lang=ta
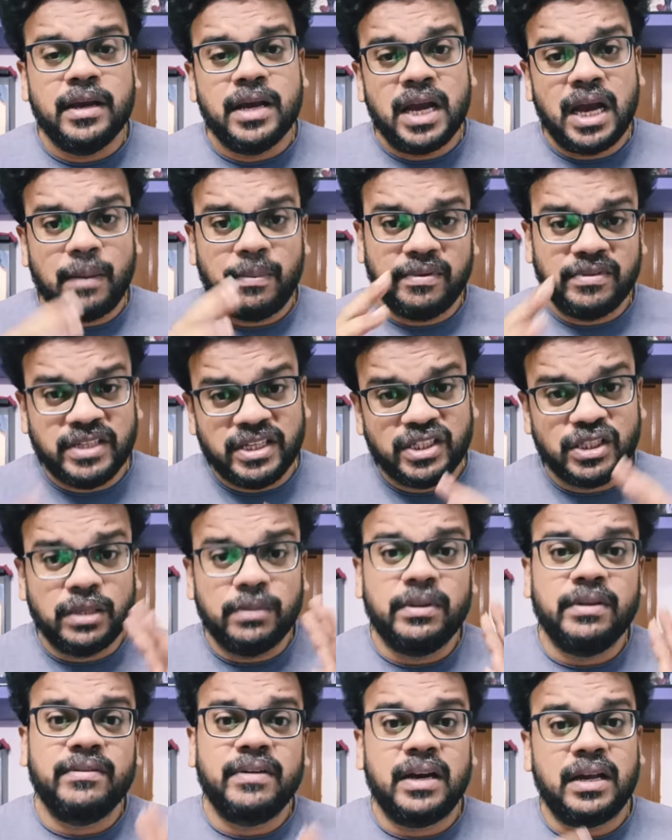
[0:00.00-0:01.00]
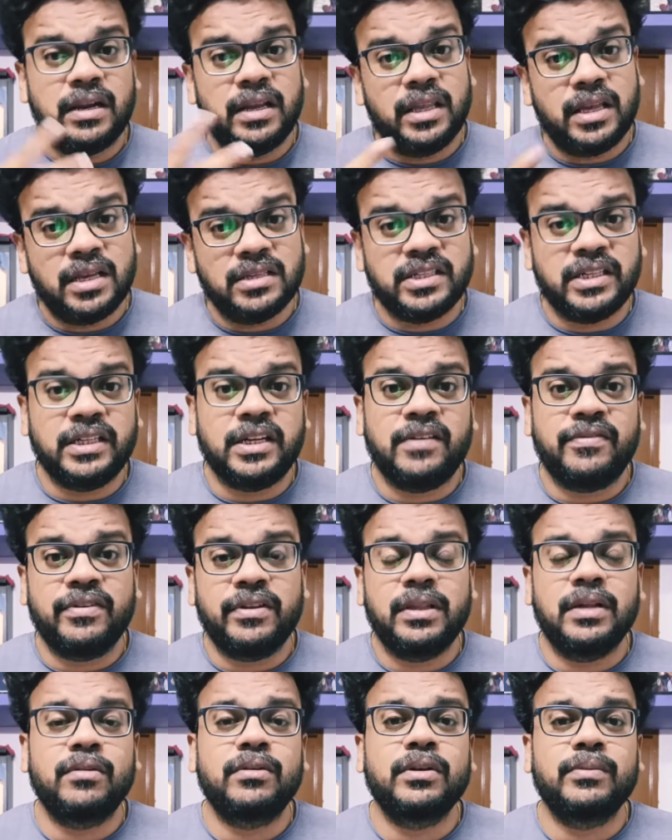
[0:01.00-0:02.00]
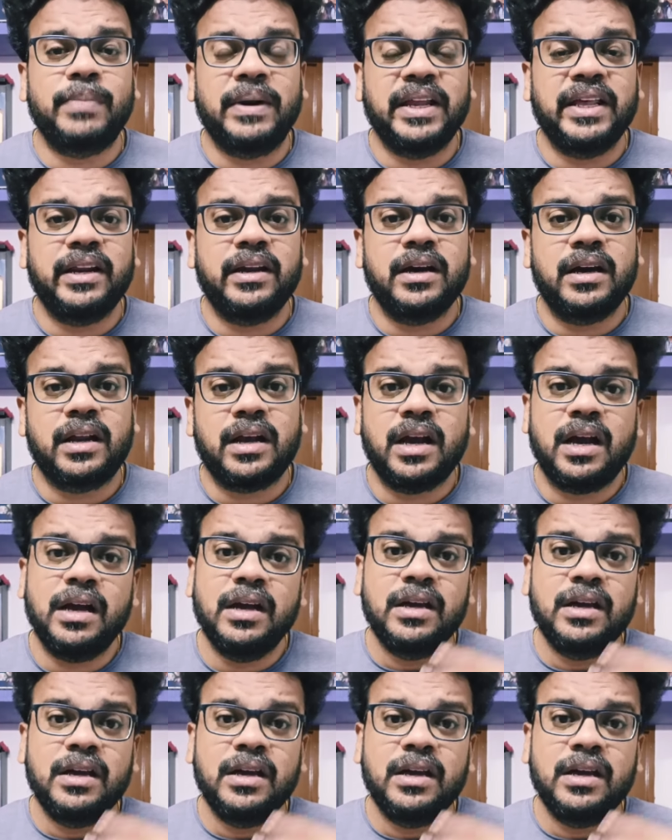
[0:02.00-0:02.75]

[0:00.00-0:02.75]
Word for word: அப்போ விஜய் சதுபதி வேறு ஏதாவது செட் ஆஃப் இதில் வந்து பண்ணியிருக்காரா